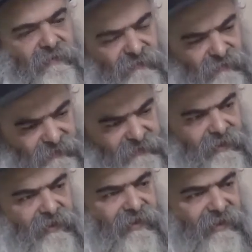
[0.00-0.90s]
de manière
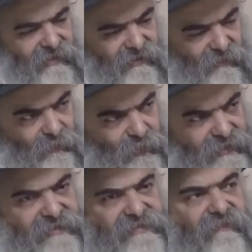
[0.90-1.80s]
à,
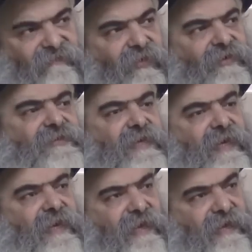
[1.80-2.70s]
employer sa force et
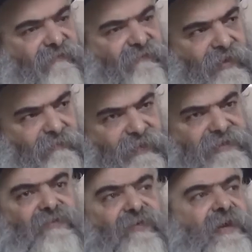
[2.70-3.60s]
la, la faire
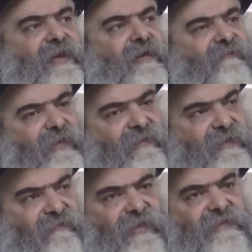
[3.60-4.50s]
basculer, la faire
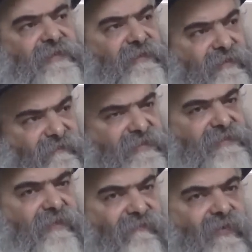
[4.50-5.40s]
déverser,
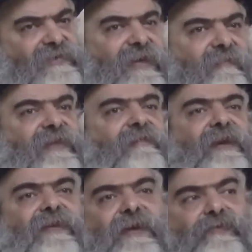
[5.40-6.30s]
déverser la force de l'âme
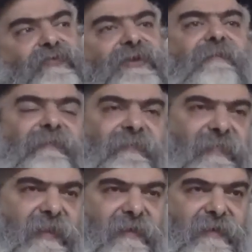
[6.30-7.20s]
animale dans la gdoucha.
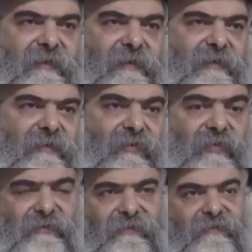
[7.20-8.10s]

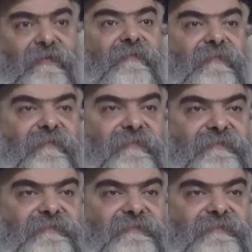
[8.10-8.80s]
Mais, la, terre